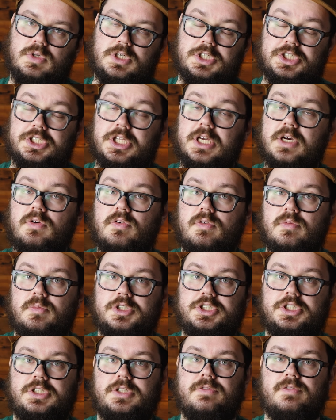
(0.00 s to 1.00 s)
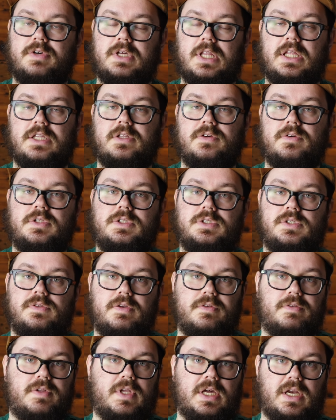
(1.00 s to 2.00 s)
хэштегу вы можете выкладывать
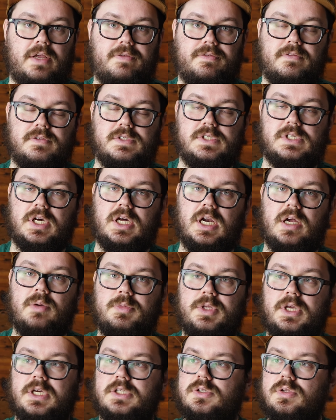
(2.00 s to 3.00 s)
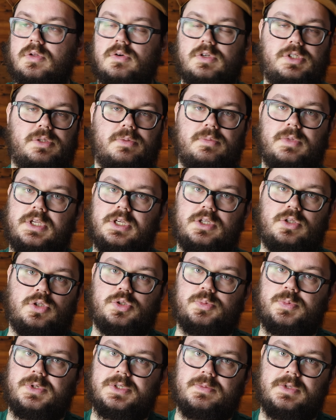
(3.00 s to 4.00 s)
свои фотографии в Инстаграм. Я с удовольствием на них
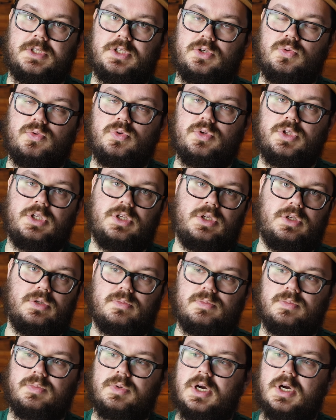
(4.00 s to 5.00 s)
тоже посмотрю и